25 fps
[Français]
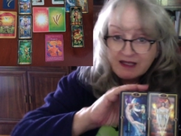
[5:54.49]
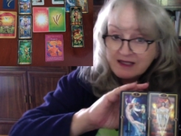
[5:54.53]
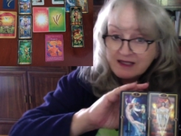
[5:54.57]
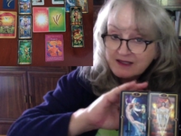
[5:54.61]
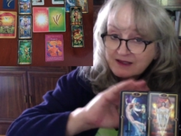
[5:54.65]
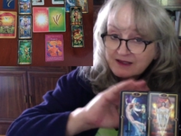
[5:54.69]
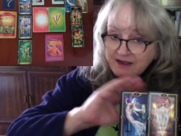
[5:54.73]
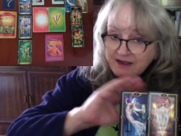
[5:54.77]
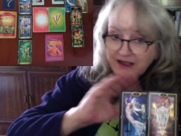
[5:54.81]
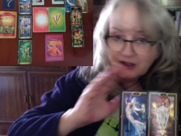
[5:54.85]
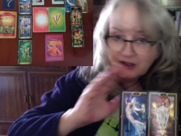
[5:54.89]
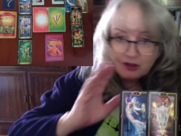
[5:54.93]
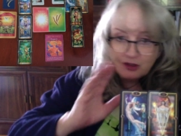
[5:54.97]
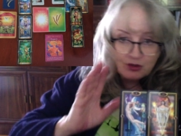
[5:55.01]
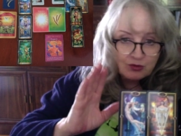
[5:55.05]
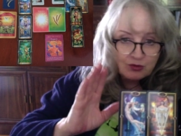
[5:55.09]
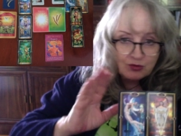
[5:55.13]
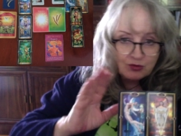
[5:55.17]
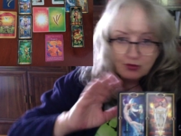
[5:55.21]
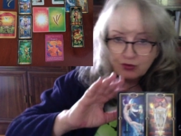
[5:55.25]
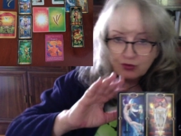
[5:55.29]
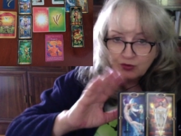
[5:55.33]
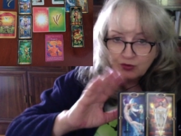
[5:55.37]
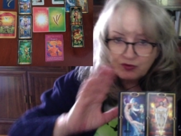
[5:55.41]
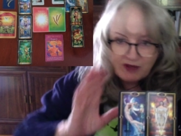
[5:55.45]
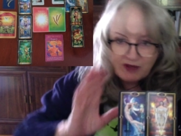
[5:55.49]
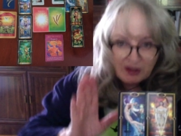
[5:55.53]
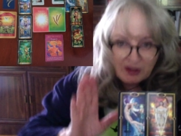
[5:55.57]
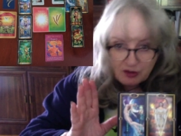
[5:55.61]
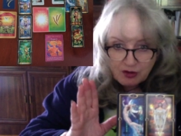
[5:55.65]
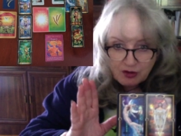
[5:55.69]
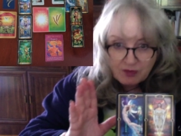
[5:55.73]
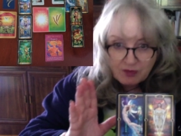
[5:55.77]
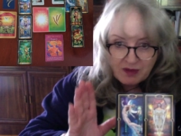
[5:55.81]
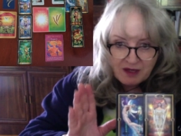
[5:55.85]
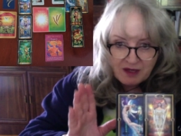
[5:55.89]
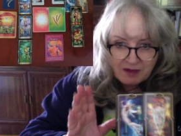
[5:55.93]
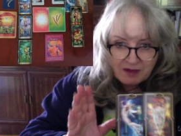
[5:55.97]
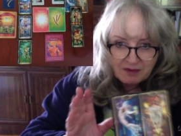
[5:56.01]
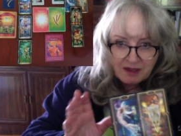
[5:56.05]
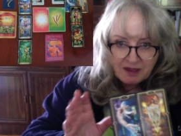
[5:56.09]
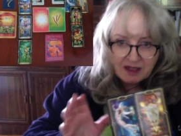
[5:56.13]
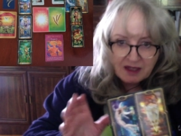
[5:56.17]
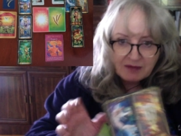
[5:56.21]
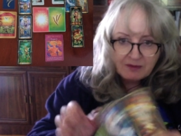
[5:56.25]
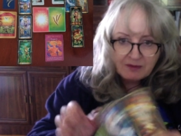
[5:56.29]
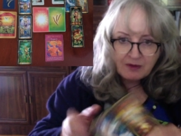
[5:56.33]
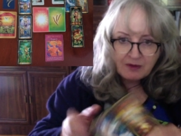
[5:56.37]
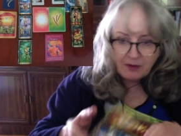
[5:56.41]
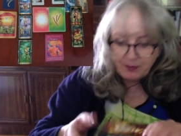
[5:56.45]
quelque chose au gouvernement
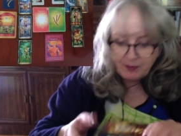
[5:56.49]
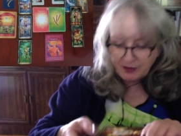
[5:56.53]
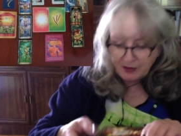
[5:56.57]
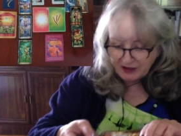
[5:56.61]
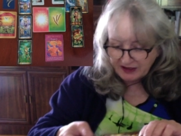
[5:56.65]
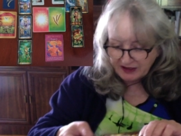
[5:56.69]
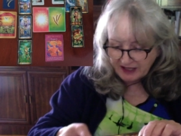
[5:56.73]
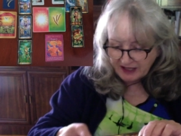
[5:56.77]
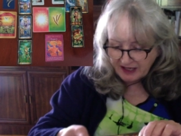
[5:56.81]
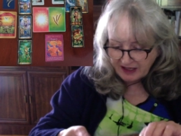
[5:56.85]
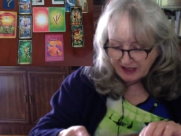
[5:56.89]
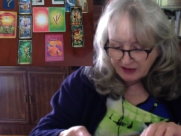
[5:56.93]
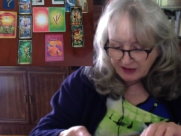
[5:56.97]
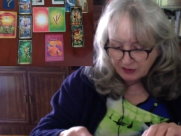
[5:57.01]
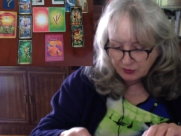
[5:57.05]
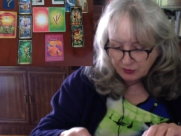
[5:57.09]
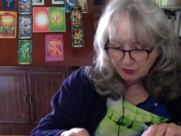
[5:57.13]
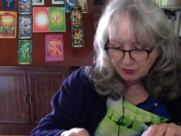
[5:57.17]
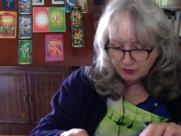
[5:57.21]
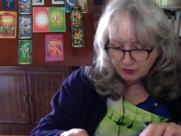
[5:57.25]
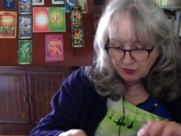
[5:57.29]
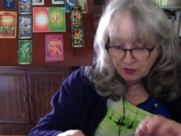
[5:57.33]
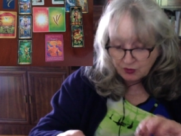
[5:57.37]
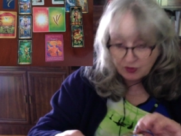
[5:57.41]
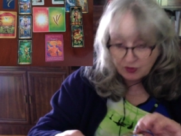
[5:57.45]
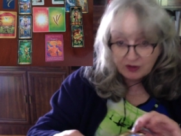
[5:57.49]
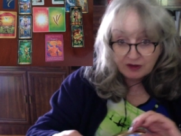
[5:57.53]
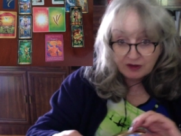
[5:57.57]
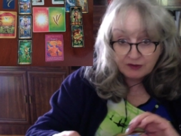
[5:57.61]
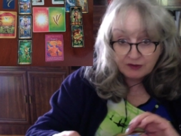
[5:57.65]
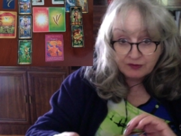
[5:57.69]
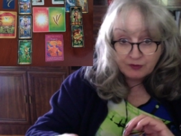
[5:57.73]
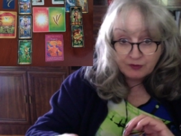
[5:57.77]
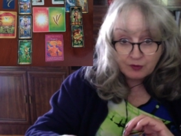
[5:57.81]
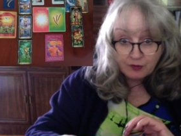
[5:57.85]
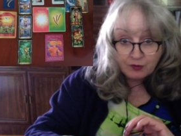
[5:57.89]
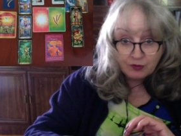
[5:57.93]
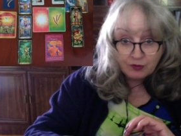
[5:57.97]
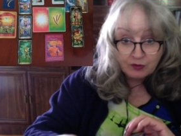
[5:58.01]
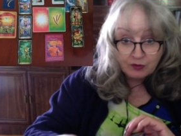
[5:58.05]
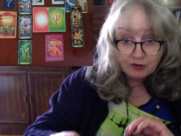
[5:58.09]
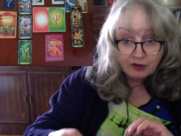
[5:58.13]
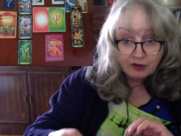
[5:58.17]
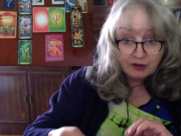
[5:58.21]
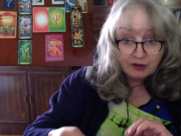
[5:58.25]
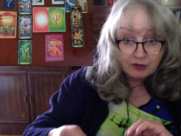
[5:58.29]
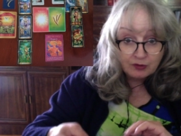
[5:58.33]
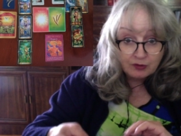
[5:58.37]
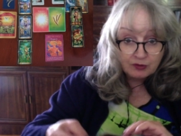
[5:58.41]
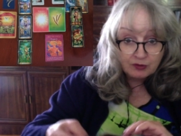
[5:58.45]
même peut-être, ou au niveau
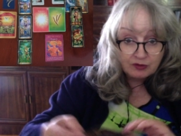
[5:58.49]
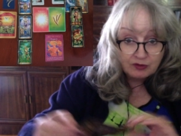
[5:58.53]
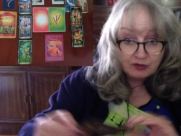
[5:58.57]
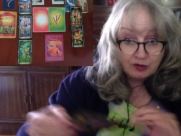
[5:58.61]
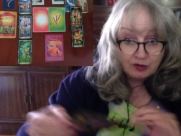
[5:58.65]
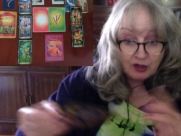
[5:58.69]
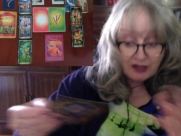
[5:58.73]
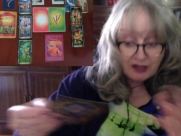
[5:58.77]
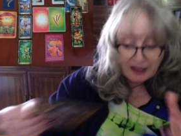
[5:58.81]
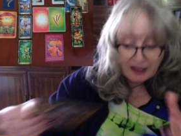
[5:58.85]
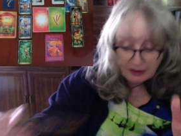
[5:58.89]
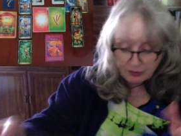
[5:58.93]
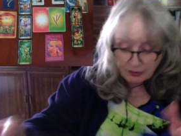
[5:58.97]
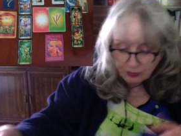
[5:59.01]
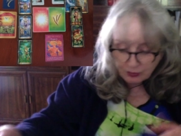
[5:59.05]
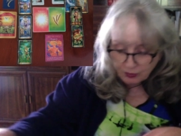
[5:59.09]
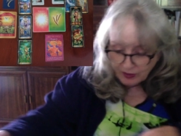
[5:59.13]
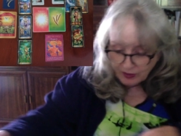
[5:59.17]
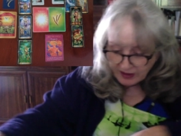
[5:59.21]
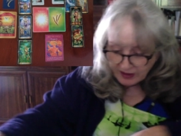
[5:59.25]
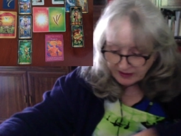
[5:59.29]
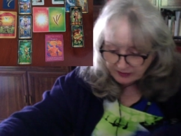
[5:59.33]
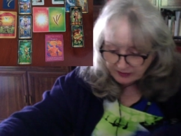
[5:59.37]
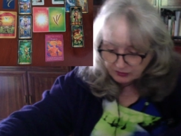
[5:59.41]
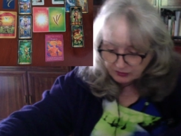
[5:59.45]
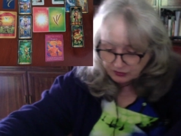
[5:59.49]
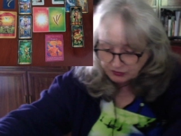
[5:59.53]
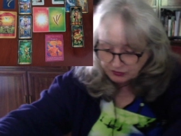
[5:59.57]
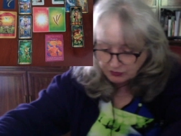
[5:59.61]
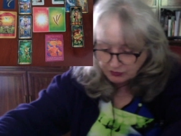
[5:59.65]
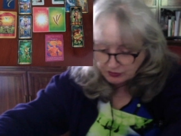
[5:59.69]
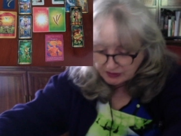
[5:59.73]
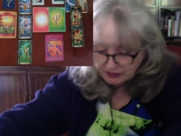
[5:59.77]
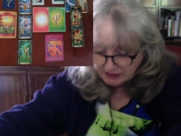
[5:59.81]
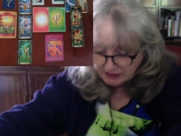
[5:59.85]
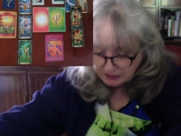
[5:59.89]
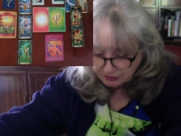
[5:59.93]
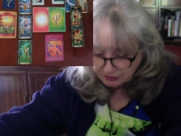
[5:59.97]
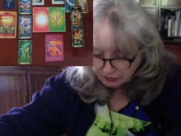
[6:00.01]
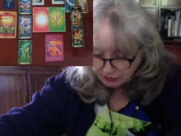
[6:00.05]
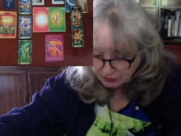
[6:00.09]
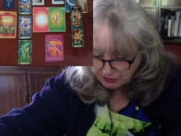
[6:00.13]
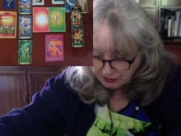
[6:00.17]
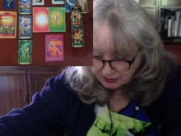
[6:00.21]
de, la loi, au niveau des, des